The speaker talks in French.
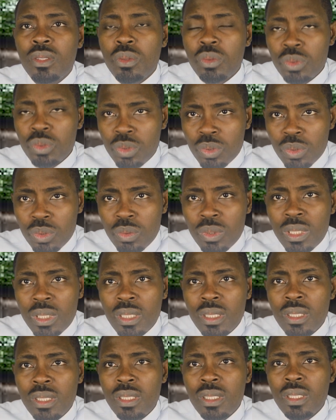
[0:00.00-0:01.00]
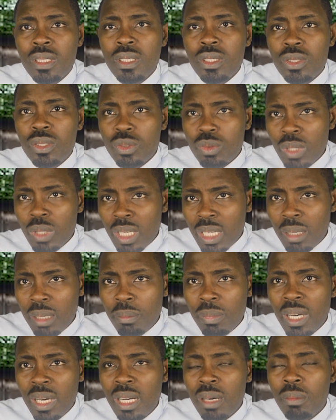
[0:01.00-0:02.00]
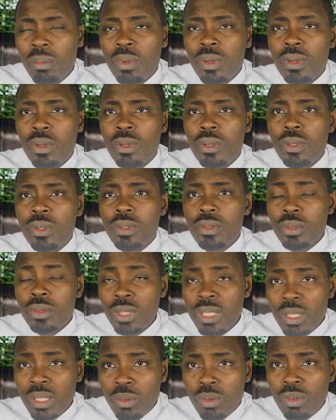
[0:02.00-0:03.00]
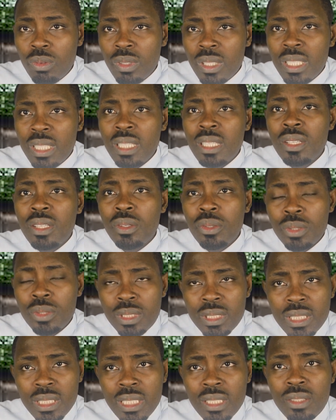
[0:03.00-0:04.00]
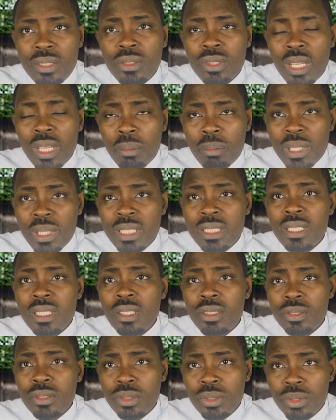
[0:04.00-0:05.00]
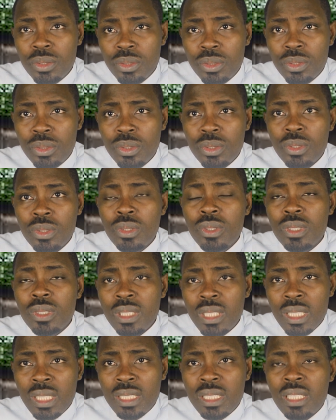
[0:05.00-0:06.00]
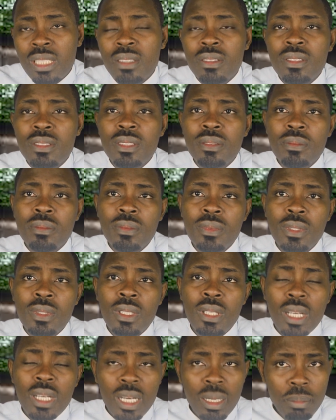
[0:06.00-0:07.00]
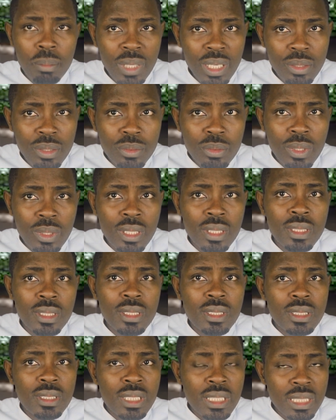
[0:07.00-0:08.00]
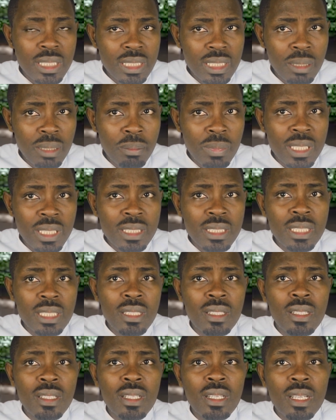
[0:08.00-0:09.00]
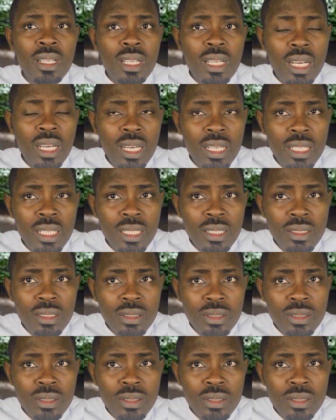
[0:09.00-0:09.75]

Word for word: Aujourd'hui, sois capable de découvrir le signe de la présence de Dieu dans ta vie. Rappelle-toi ce qui s'est passé quand